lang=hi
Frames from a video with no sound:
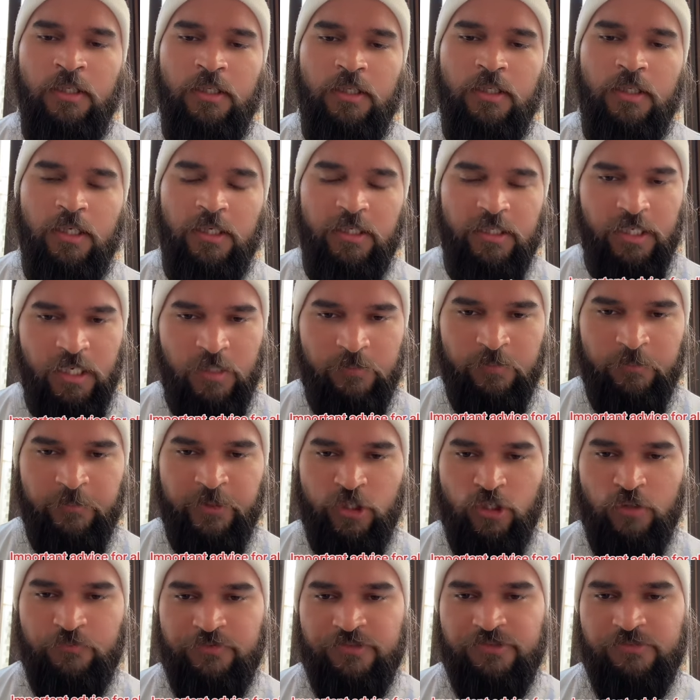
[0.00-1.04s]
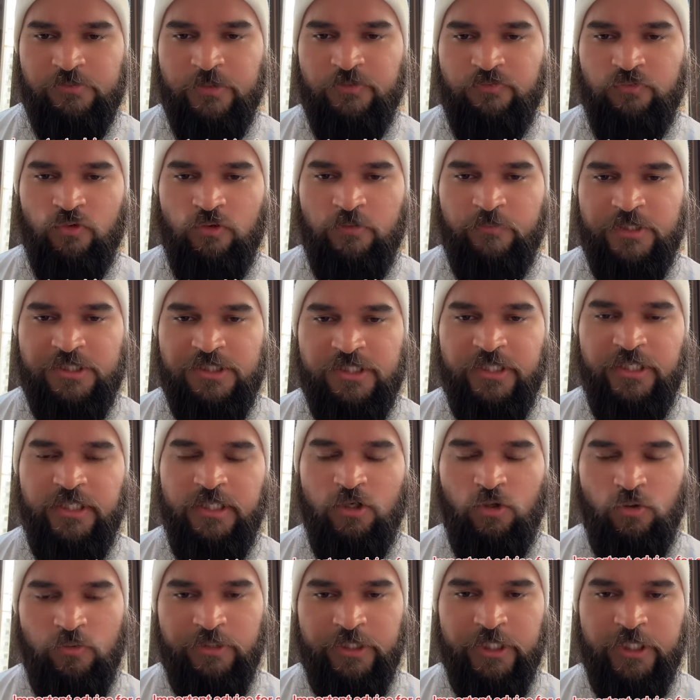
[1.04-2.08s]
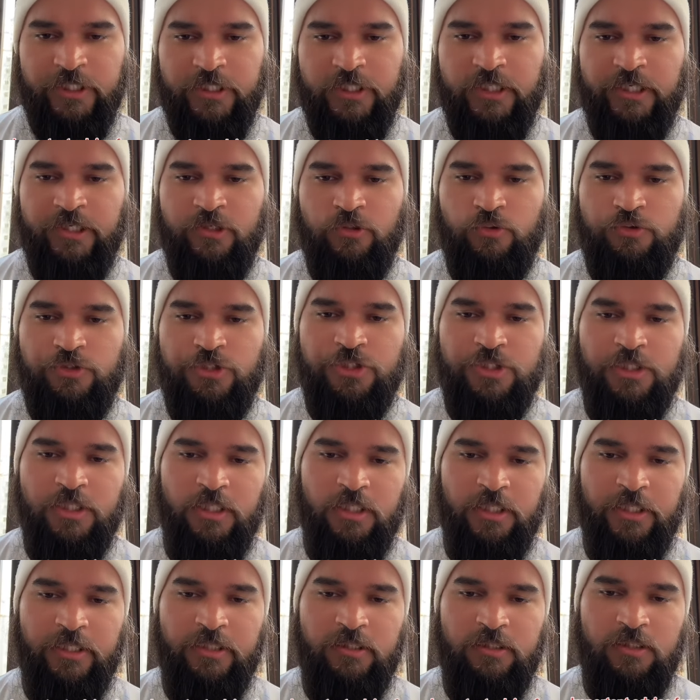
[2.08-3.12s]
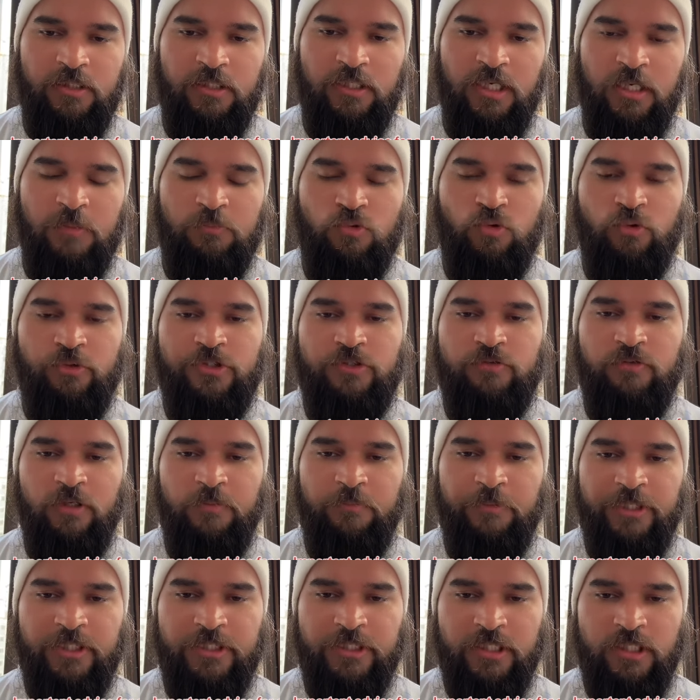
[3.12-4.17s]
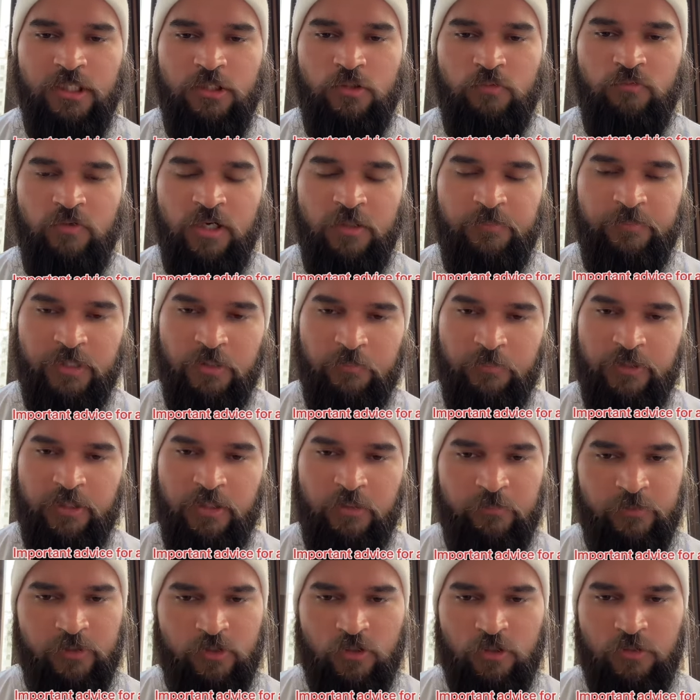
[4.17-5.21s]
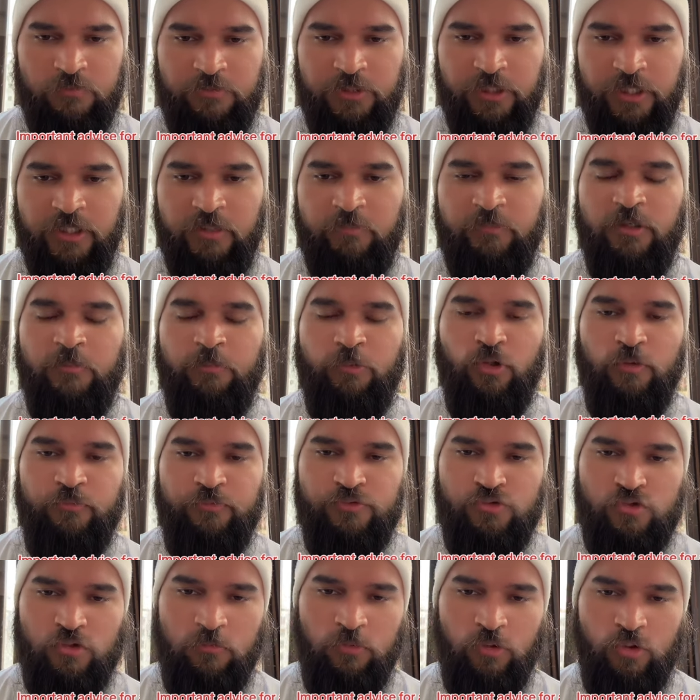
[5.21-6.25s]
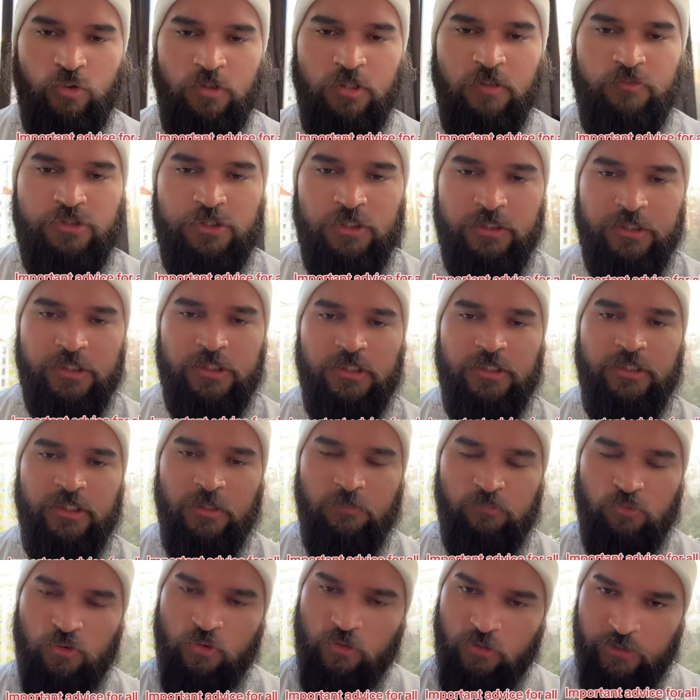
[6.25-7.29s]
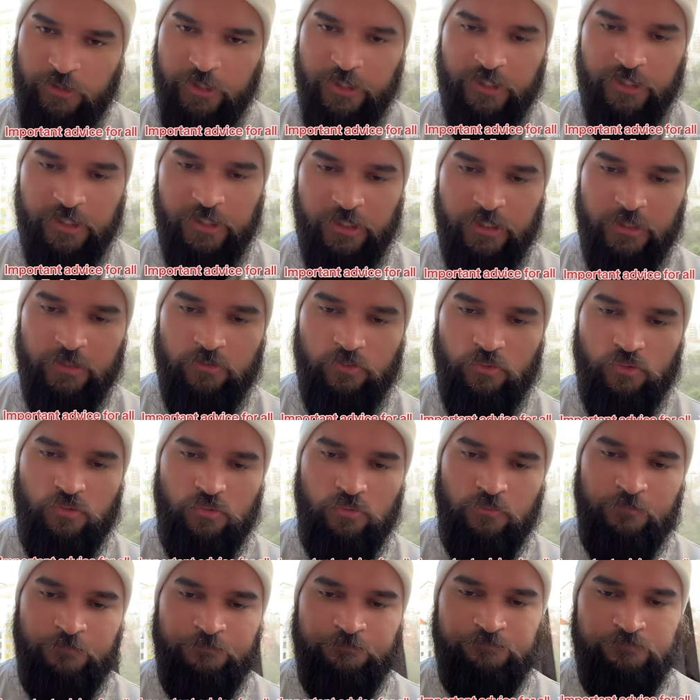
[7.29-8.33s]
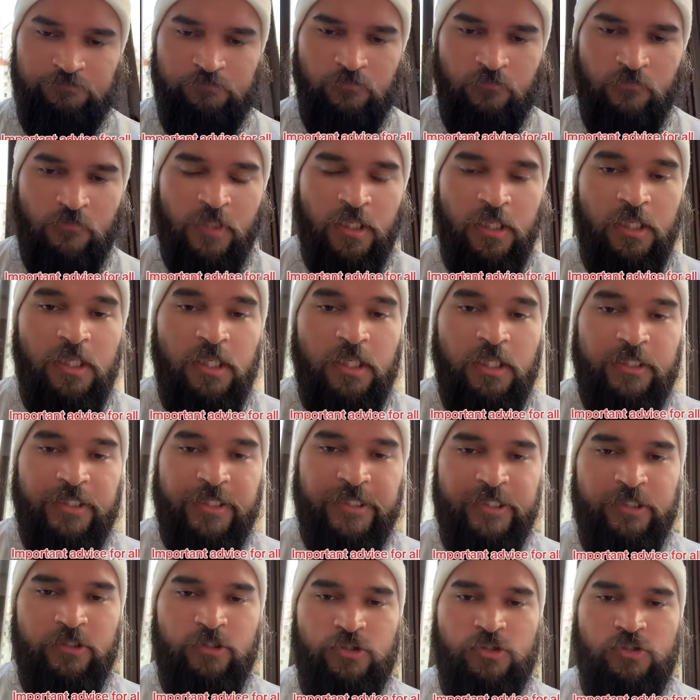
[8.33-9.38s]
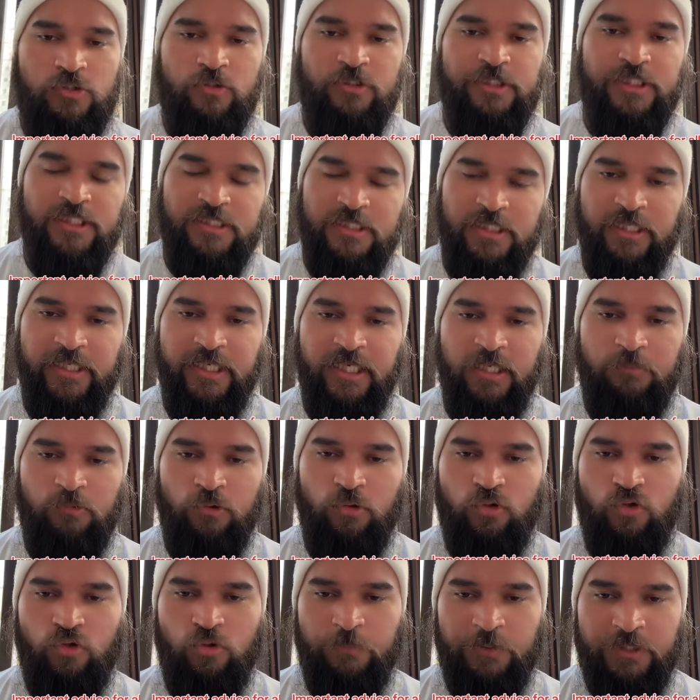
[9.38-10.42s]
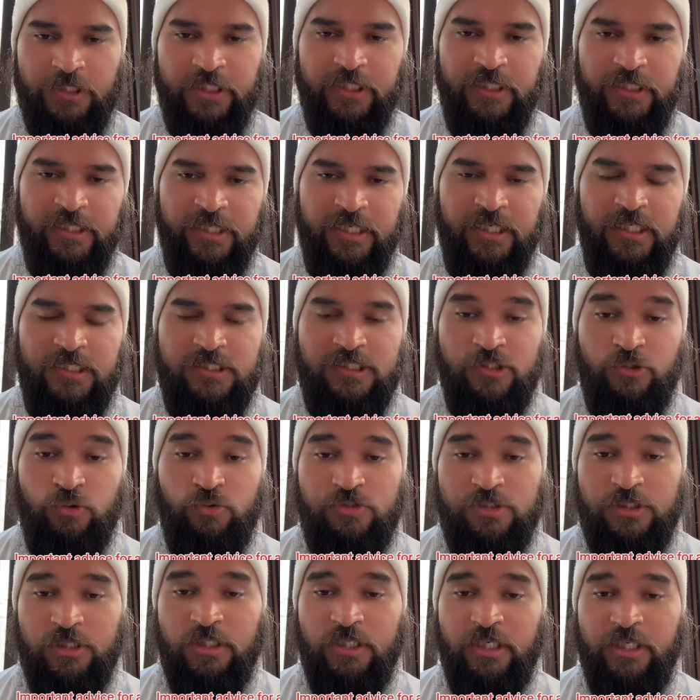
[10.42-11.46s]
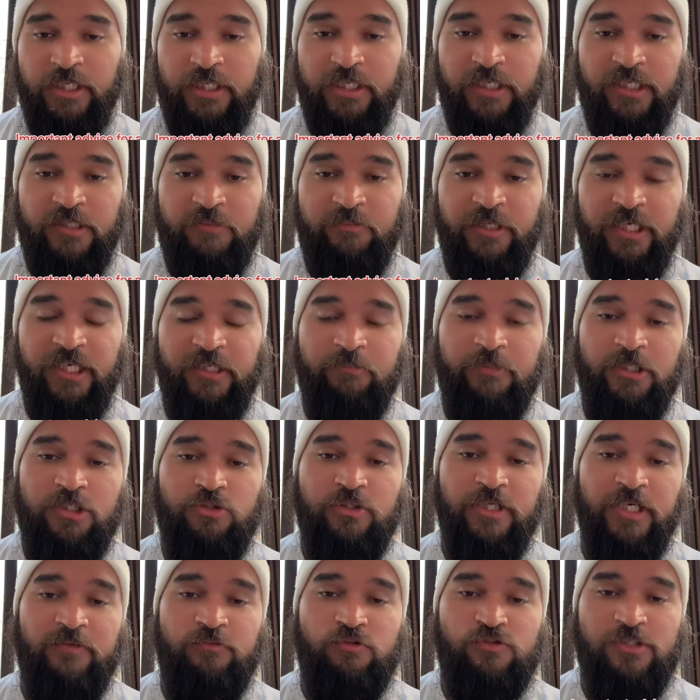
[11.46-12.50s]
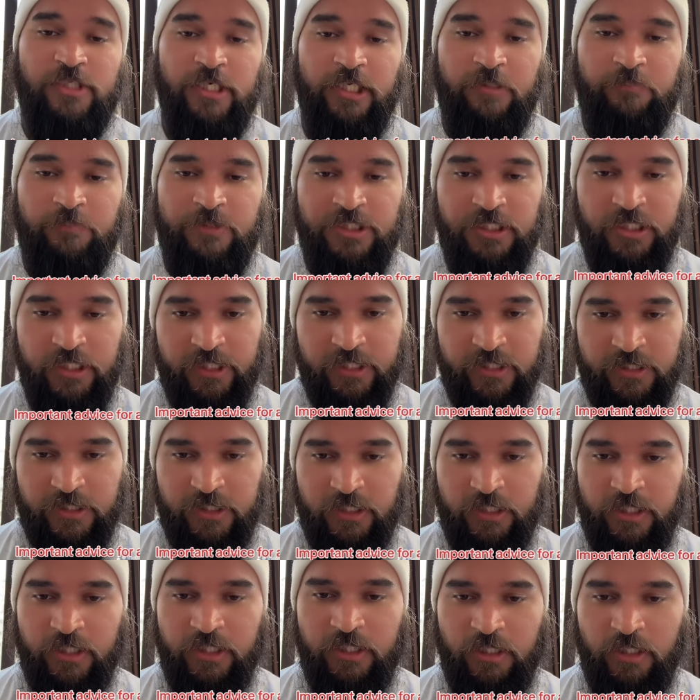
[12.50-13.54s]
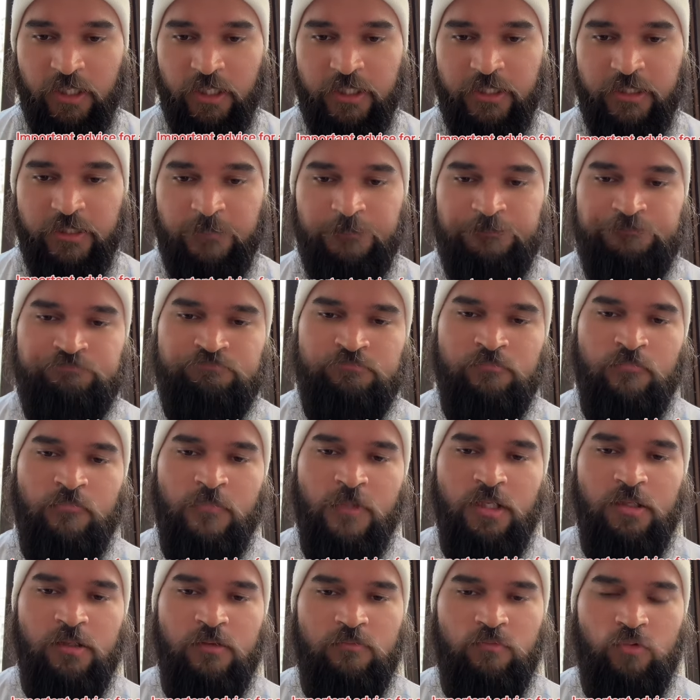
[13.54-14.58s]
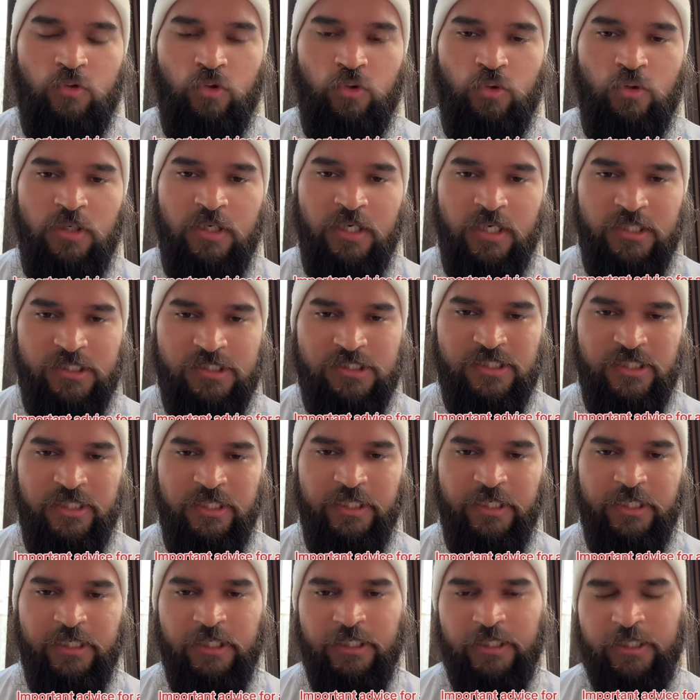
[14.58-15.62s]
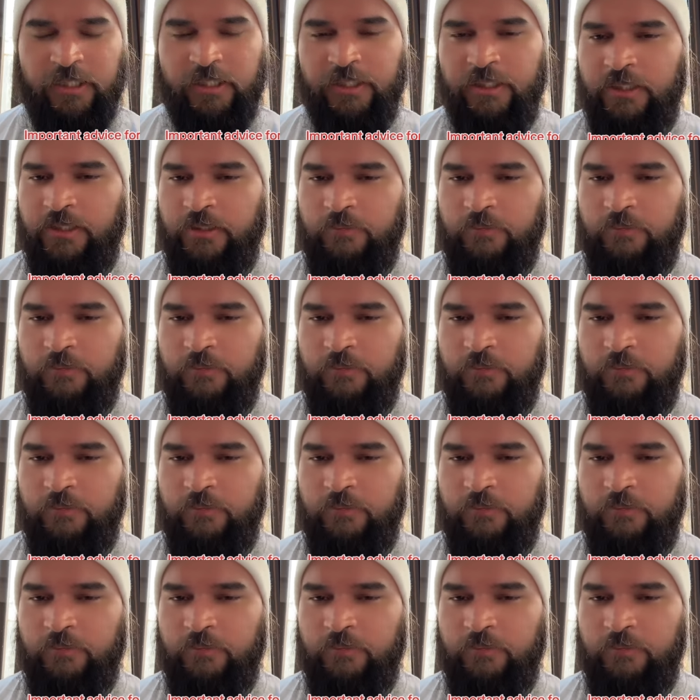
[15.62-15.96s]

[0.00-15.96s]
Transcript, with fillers: अगर आप हमारे ऑफिस में फ़ोन मैसेज या कॉन्टैक्ट करने की कोशिश कर रहे हैं अगर आपको कोई जवाब नहीं दे रहा तो वहाँ पर अपना नंबर ड्रॉप करिए मैं अपने ऑफिस को बोलूँगा वो जल्दी जल्दी आपको कॉन्टैक्ट करेंगे दोस्तों देखिए दोस्तों जैसा कि आप लोगों को पता ही है कि आज न्यूज़ चल रही है कि भी आईमा जो है वो स्ट्राइक पर जाने की तैयारी कर रही है वो अगस्त से लेकर के